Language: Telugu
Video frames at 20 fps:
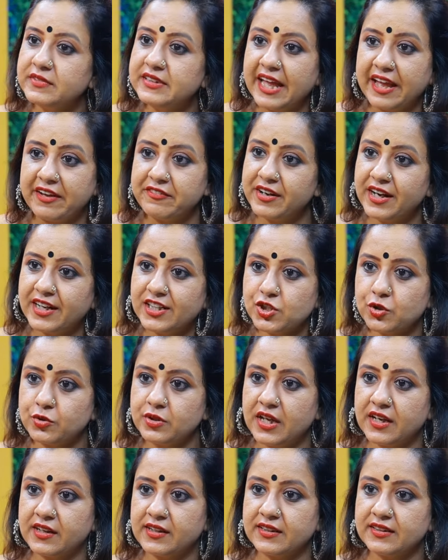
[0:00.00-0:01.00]
దేవరాజ్
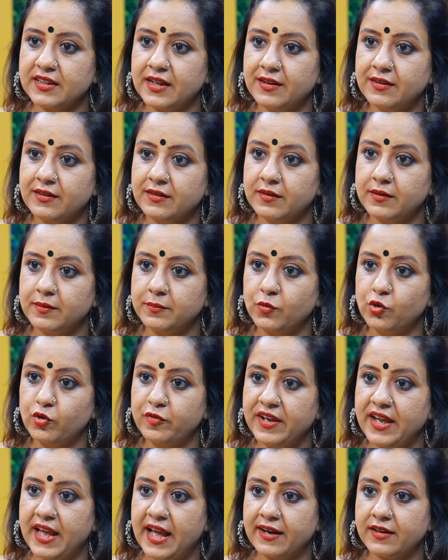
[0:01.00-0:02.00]
ఉన్నారు కదా
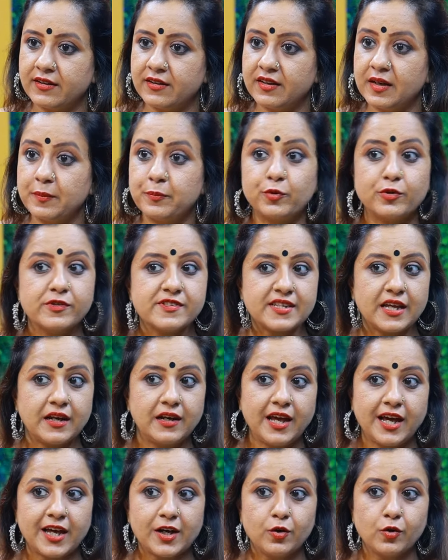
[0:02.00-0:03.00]
మూవీ యాక్టర్ ఇప్పుడు
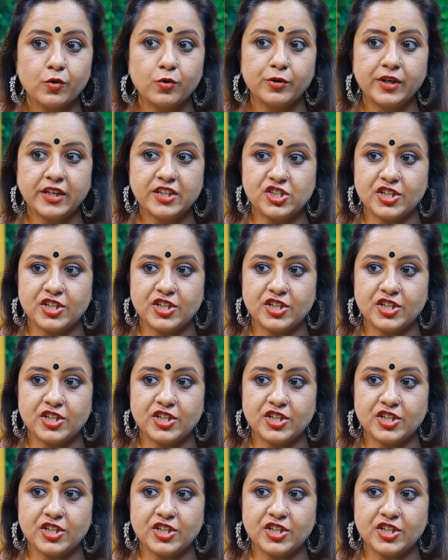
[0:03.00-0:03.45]
సలార్ లో కూడా